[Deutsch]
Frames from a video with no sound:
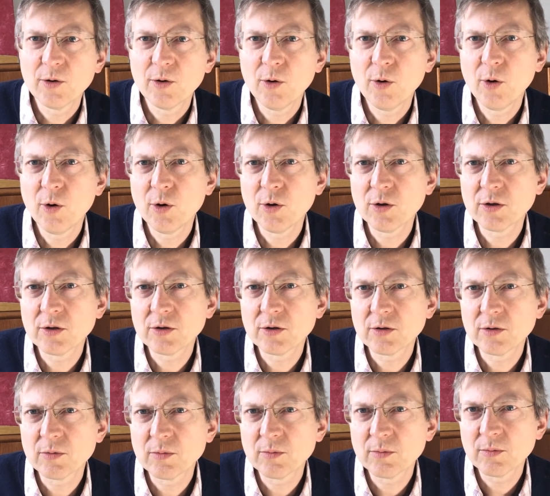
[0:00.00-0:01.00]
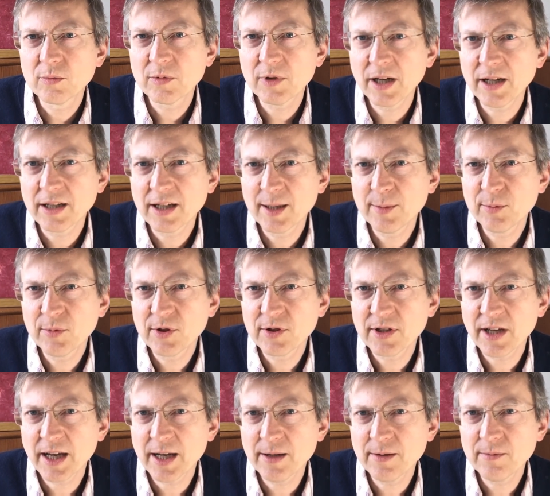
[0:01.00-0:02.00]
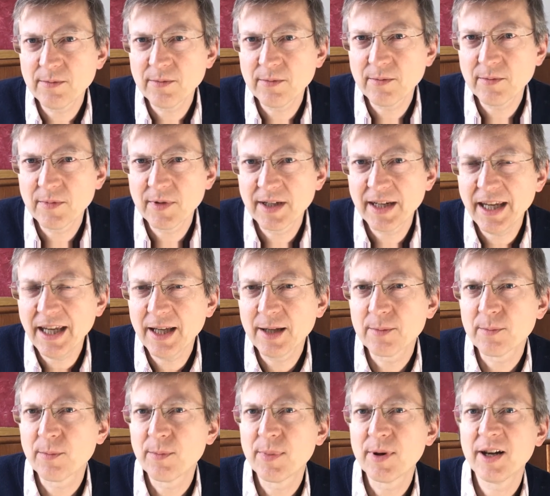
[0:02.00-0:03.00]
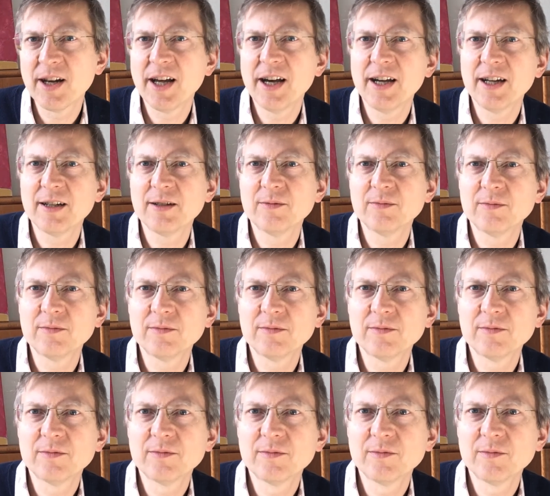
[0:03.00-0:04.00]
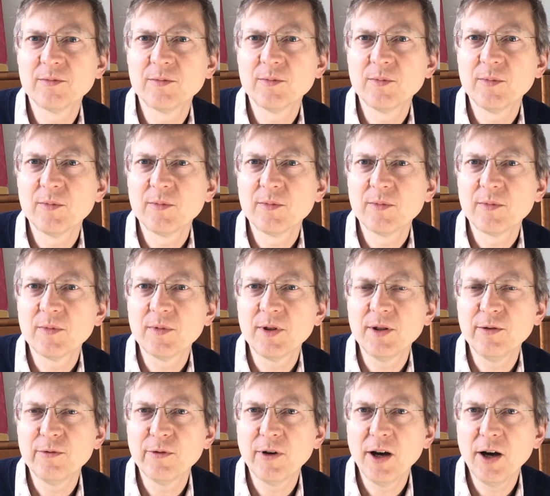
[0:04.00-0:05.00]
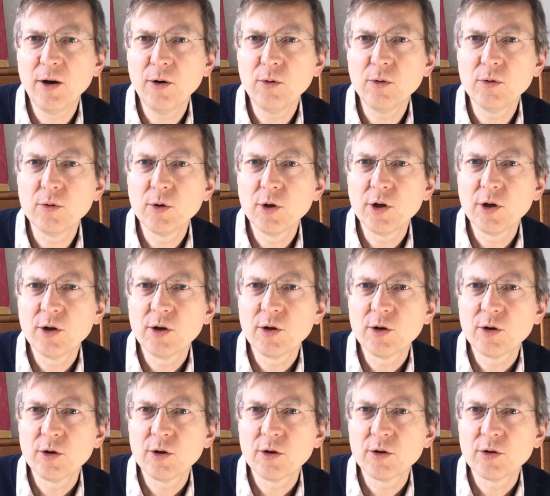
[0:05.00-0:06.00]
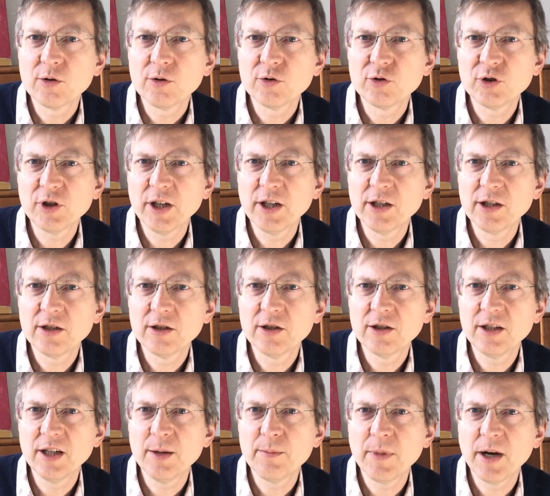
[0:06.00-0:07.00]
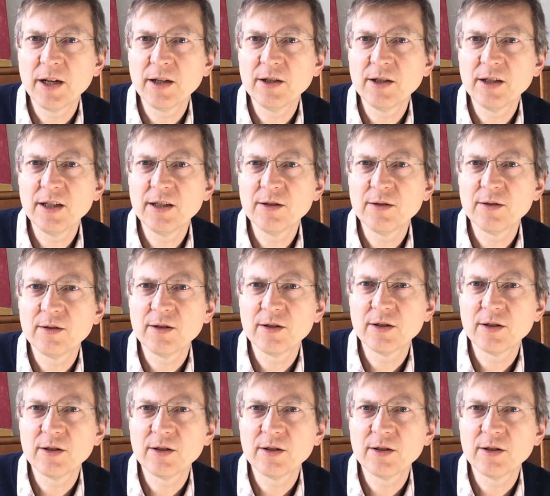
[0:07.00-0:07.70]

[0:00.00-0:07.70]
und dann gibt es einen Gegenplan. Die Frau stellt dem Mann diesen